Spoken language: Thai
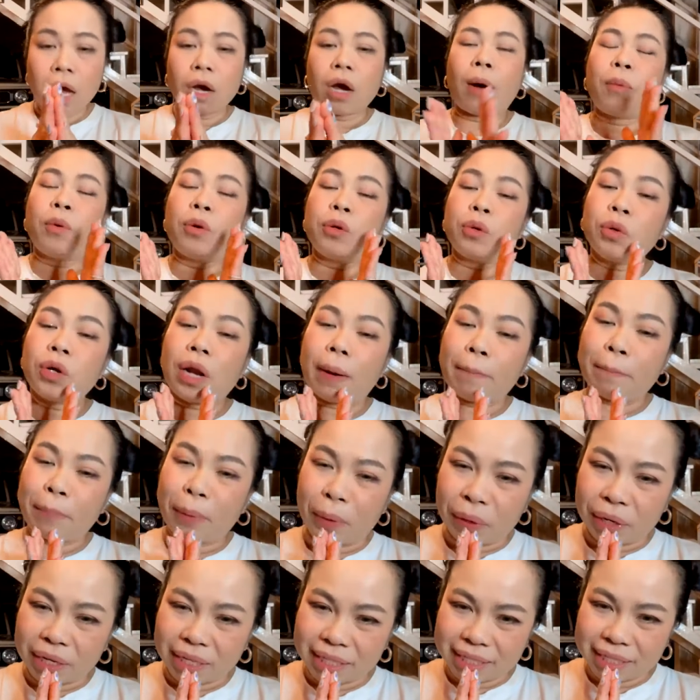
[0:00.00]
ขอบคุณคุณอัมพ
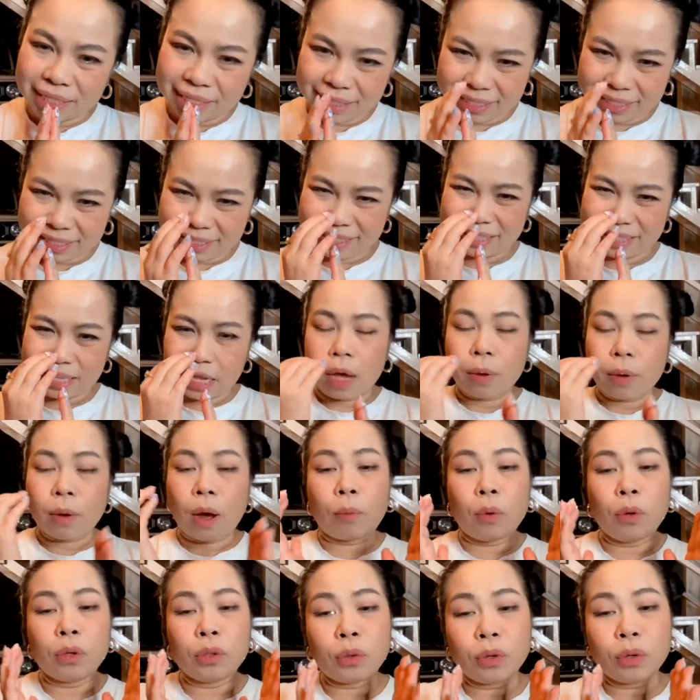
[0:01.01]
ลขอบ
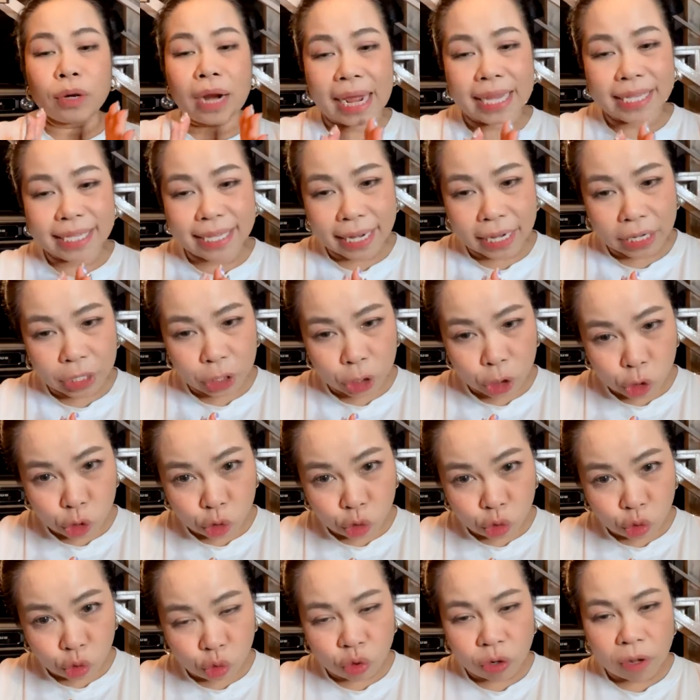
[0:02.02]
คุณคุณไอซันยู
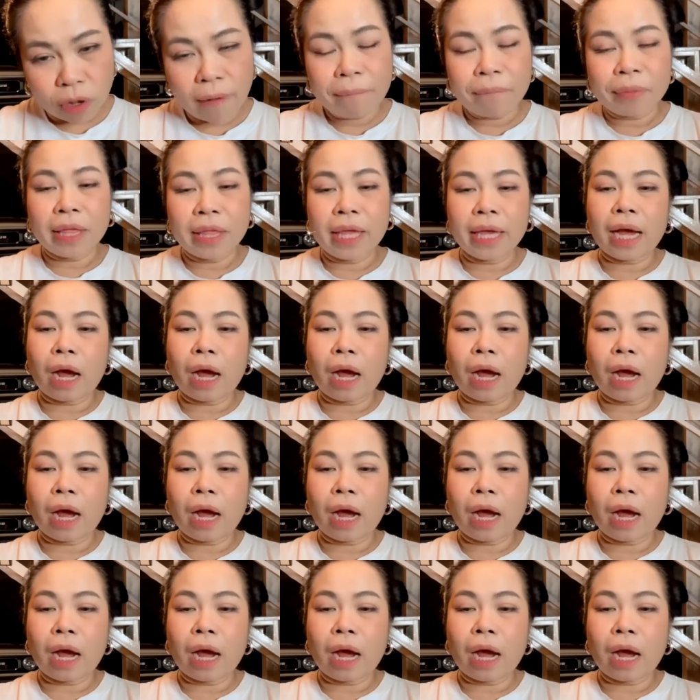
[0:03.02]
ที่